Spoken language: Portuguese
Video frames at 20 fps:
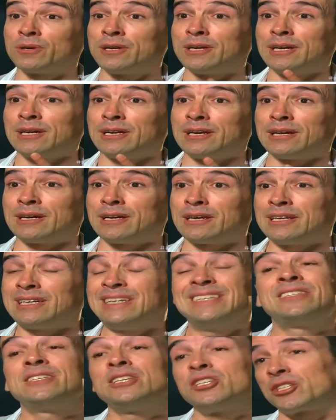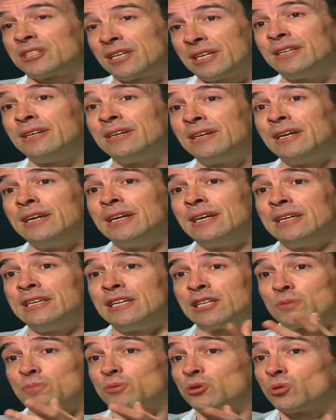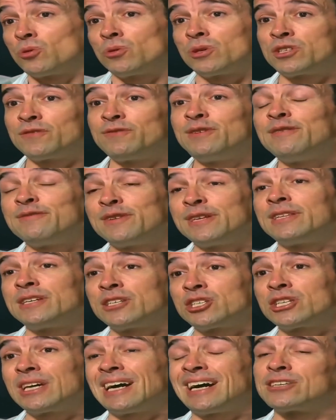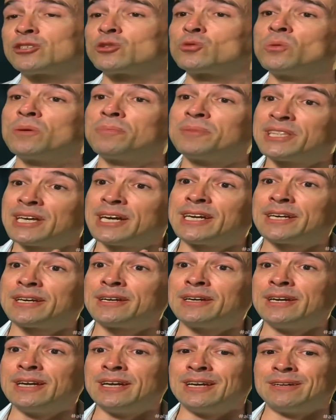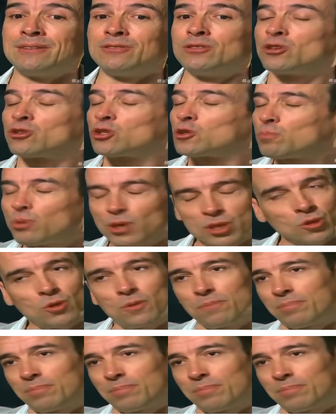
uh, existem. E as pessoas vivem-nas à sua maneira, não se pode